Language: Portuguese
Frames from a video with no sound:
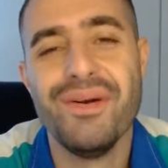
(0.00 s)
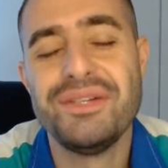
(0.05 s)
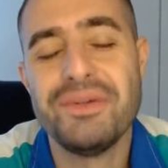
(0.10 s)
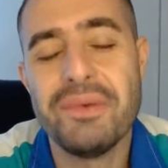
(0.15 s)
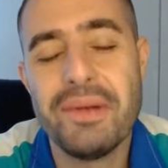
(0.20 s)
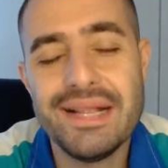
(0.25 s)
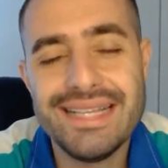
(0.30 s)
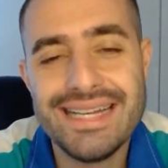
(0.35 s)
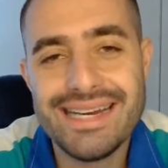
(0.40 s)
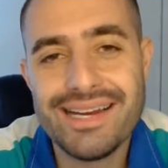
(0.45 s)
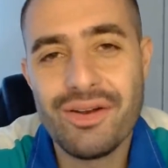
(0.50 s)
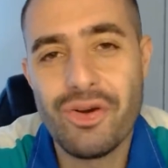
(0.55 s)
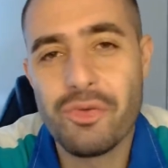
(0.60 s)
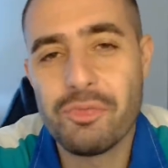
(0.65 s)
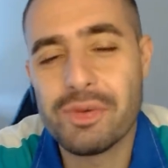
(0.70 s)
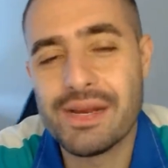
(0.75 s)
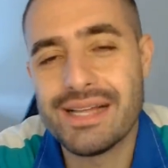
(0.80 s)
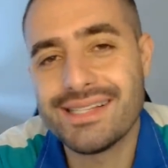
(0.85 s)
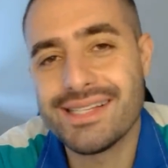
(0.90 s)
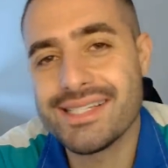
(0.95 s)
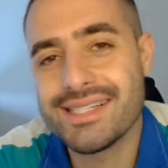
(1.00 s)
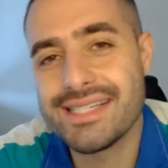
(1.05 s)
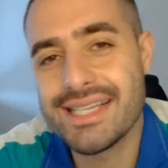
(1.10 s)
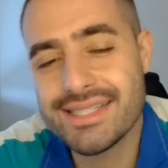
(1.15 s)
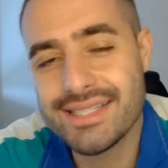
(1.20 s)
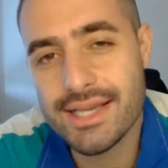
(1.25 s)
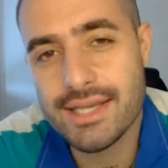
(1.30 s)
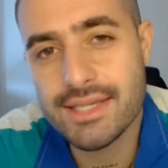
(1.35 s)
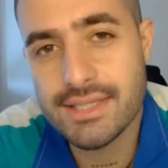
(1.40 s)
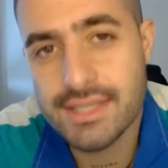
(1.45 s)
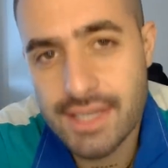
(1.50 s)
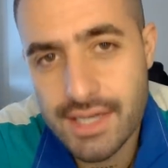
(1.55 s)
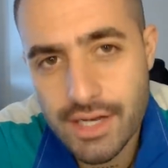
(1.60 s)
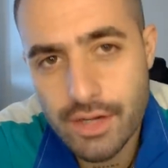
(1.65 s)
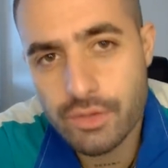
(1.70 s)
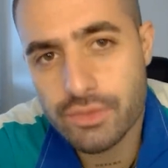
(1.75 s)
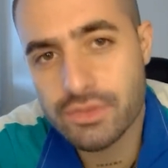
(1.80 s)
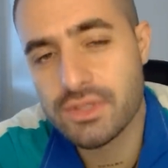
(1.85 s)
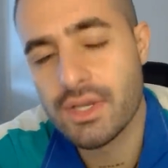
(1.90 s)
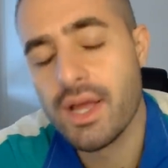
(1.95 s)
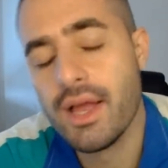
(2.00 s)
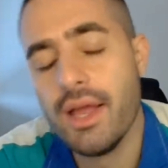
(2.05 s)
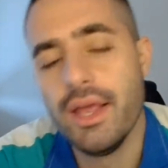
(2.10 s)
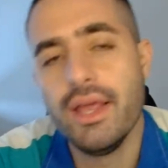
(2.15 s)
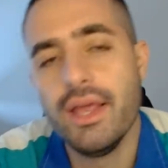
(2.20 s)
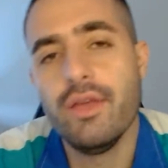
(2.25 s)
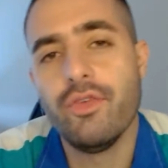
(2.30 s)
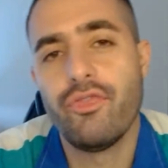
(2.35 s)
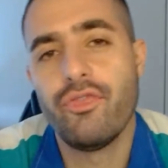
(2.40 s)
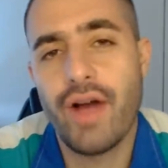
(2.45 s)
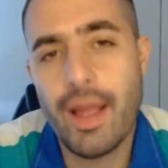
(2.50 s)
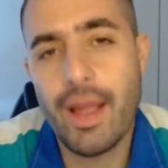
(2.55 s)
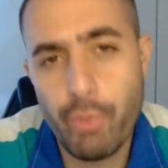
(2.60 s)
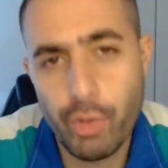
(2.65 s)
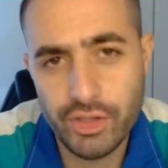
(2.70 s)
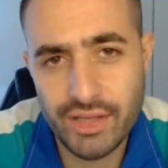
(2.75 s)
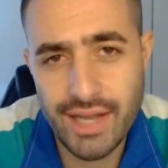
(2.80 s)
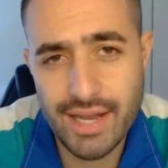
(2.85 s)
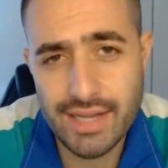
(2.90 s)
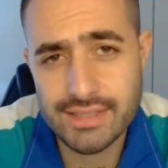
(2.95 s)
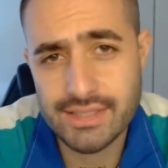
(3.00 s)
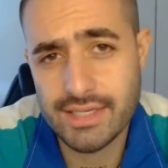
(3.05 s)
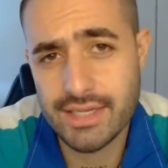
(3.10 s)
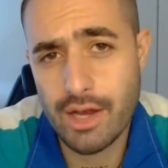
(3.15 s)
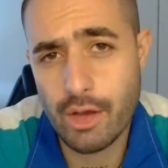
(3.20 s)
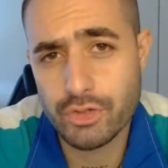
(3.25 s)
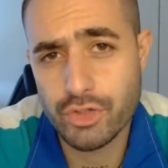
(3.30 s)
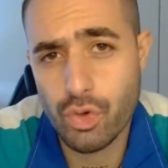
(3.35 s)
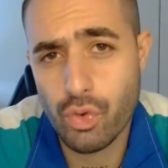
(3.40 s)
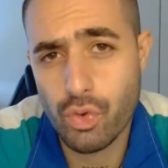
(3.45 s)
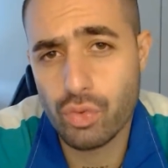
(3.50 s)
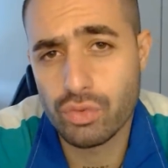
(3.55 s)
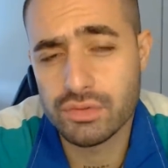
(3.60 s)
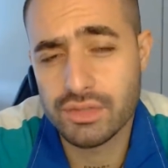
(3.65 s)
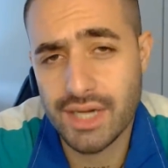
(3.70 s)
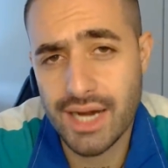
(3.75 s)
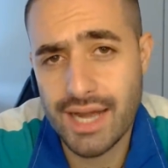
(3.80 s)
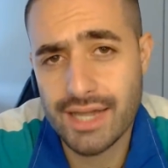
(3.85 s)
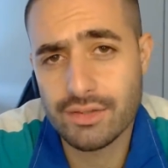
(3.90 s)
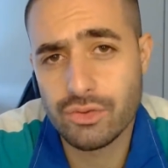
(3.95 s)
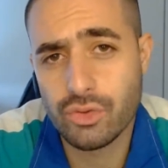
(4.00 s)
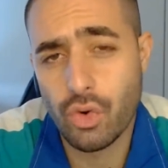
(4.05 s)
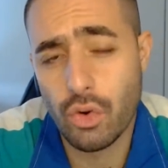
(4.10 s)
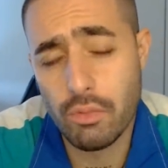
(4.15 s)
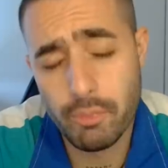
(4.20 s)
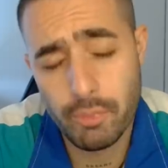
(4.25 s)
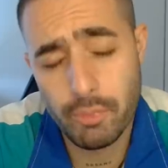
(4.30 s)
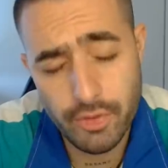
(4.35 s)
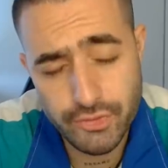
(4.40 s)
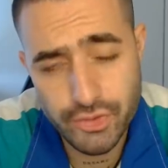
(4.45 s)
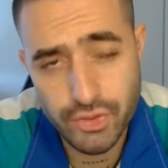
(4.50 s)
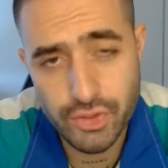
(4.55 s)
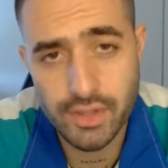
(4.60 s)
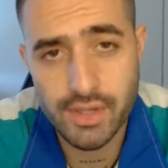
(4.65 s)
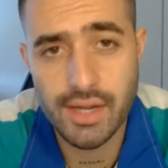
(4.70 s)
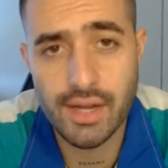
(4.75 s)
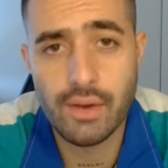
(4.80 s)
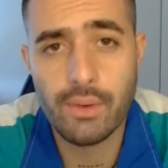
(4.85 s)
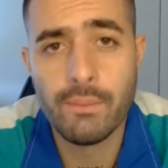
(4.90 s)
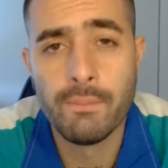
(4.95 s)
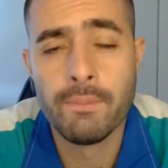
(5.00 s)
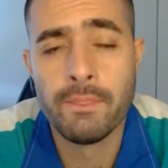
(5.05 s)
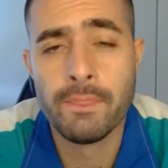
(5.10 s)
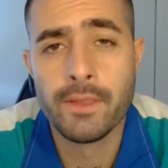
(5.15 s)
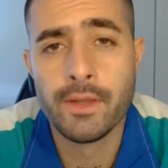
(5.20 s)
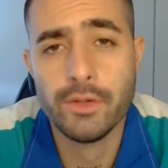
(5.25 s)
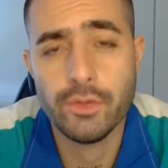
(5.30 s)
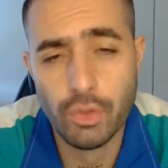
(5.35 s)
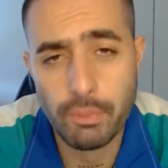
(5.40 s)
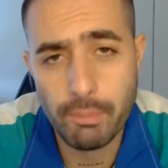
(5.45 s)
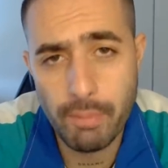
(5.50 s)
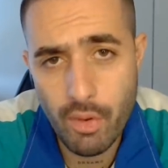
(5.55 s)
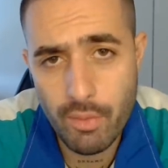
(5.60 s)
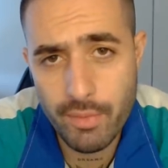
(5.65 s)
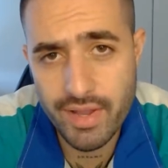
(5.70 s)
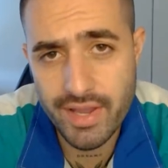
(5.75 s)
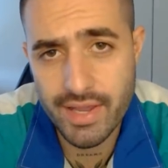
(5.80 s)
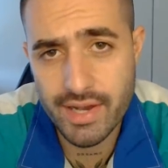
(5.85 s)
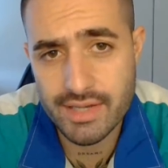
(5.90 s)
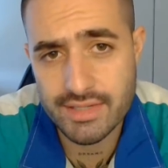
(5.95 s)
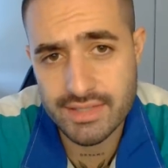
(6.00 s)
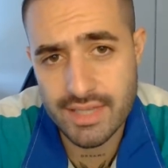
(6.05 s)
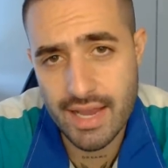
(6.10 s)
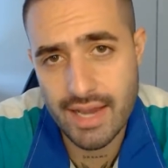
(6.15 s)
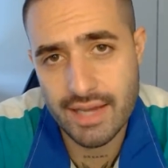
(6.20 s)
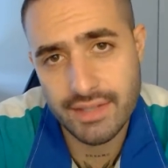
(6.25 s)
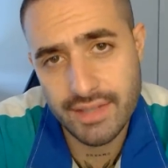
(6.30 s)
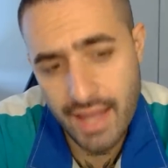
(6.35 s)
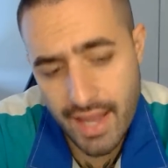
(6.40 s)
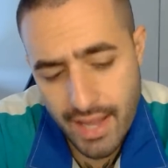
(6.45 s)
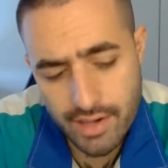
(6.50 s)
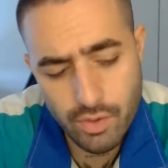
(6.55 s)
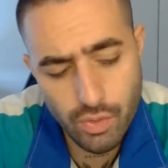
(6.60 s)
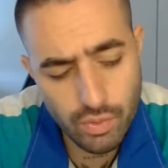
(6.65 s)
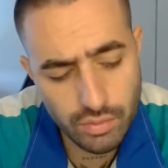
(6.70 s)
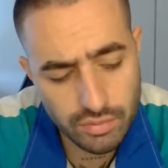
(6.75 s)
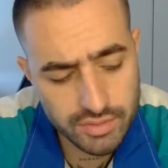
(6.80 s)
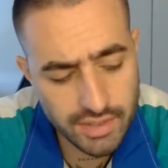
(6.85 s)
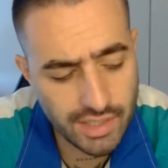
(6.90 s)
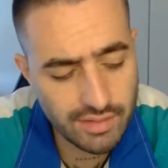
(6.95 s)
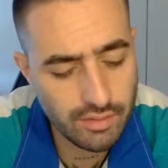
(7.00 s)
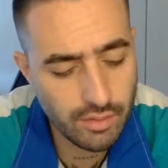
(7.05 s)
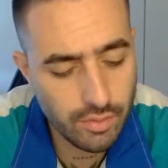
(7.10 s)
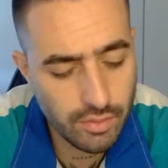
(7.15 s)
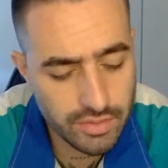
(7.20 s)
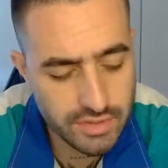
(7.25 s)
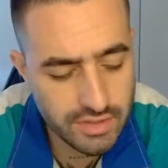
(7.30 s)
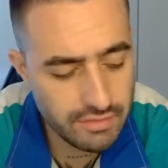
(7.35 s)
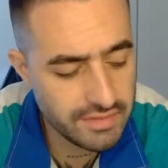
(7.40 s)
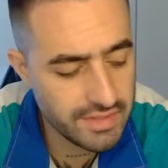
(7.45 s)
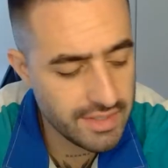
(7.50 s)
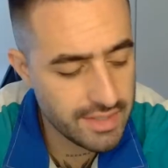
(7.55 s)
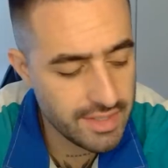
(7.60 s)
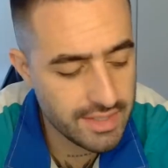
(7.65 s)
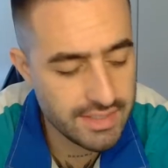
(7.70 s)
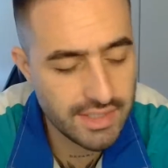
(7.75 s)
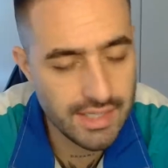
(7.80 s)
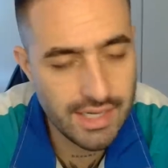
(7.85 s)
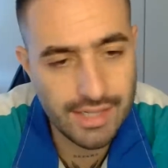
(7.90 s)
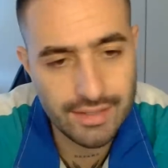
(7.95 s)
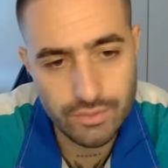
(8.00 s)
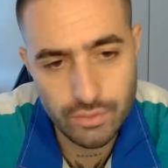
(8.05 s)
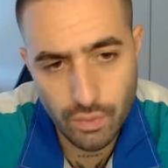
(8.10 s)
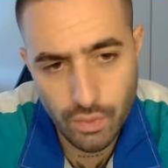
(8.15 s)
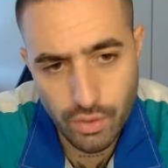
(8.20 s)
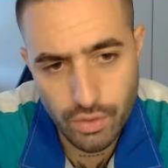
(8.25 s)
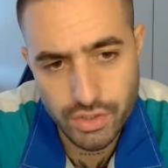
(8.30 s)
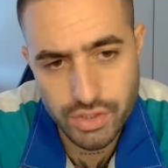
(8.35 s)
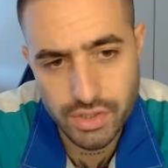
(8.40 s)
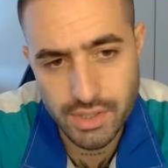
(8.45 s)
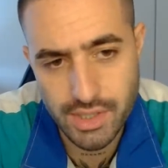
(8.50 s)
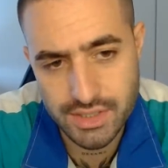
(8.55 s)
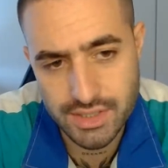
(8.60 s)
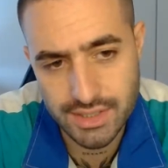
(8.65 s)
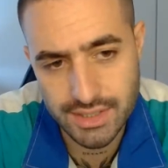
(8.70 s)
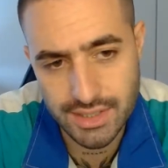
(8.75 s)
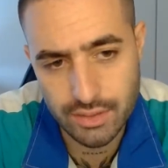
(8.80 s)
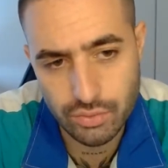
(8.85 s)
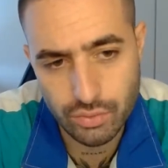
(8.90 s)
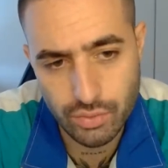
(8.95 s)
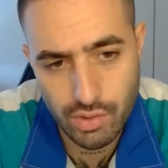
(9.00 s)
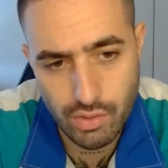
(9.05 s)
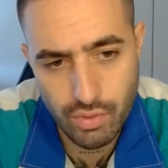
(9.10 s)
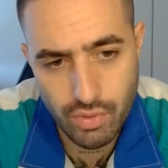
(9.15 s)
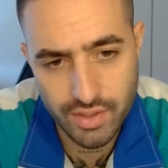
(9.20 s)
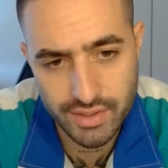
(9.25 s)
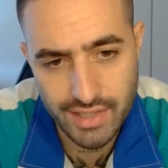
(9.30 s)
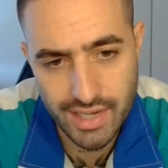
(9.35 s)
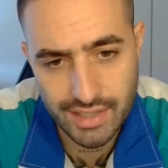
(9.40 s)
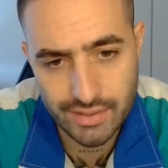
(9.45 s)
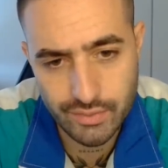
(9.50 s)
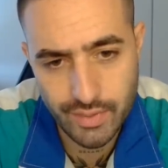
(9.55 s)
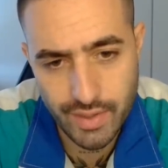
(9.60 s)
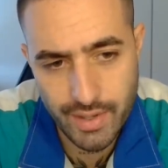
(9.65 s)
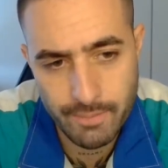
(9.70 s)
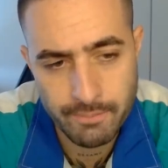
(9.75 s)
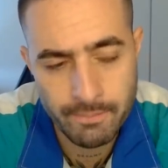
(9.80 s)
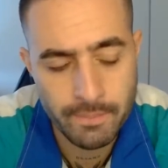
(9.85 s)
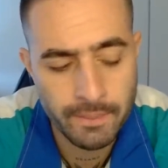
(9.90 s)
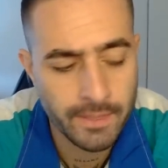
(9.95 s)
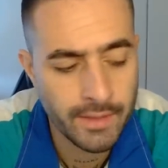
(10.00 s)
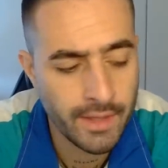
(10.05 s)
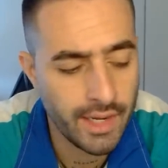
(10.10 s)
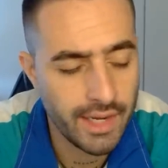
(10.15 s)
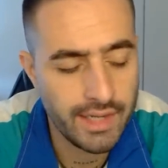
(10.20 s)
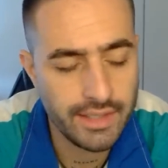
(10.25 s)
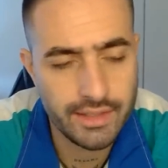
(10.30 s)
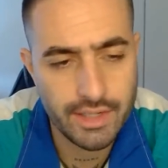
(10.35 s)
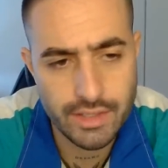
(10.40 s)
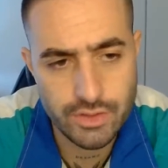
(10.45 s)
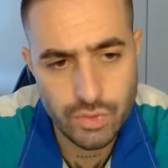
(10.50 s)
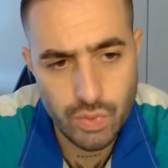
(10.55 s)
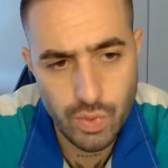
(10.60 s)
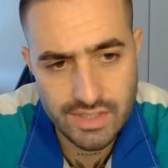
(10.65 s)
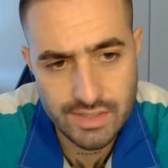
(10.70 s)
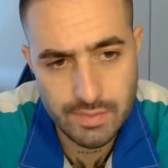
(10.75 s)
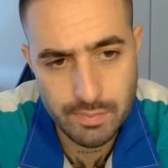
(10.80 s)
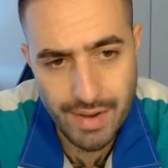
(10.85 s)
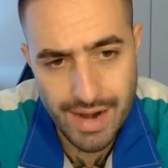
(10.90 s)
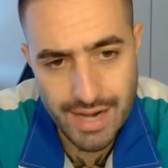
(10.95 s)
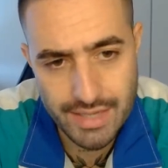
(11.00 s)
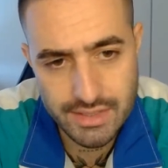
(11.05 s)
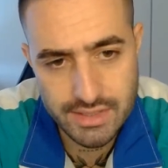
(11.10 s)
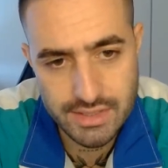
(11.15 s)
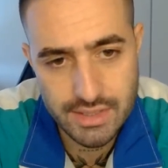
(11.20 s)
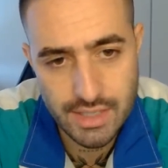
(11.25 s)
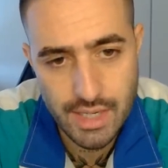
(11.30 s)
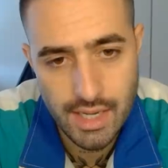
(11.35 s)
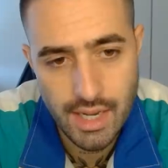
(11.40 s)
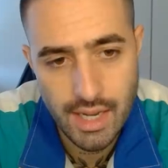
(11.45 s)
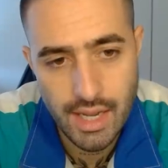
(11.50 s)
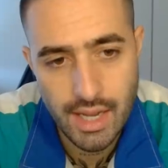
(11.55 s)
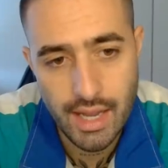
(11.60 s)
Hoje o Hendrick completa 16 anos e vai poder assinar o seu contrato como profissional do Palmeiras, né? A ideia é que o contrato, inclusive, seja assinado hoje, né? Já tá tudo acordado aí entre as duas partes.